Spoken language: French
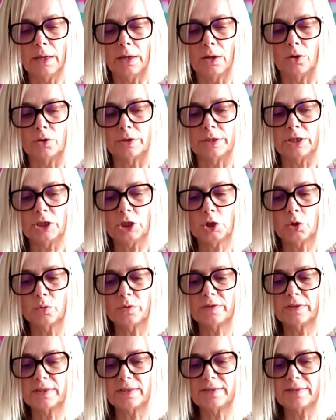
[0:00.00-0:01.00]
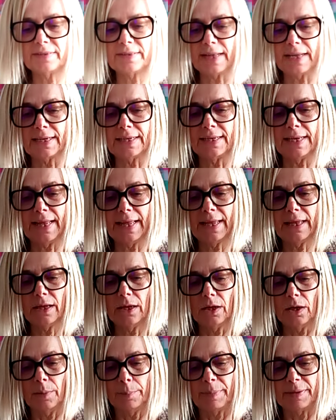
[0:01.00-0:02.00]
des choses qui stagnaient
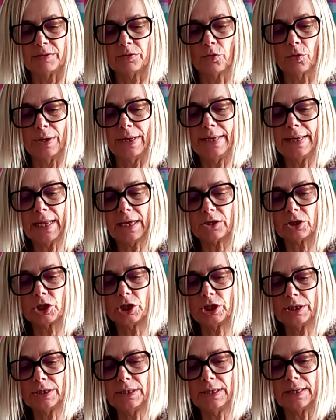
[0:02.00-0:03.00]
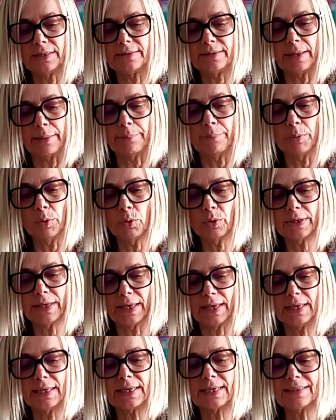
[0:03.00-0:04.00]
parce que l'énergie était
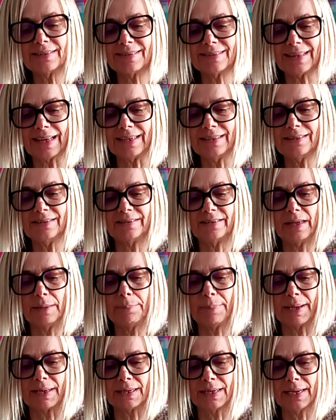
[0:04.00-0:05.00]
bloquée, cristallisée par de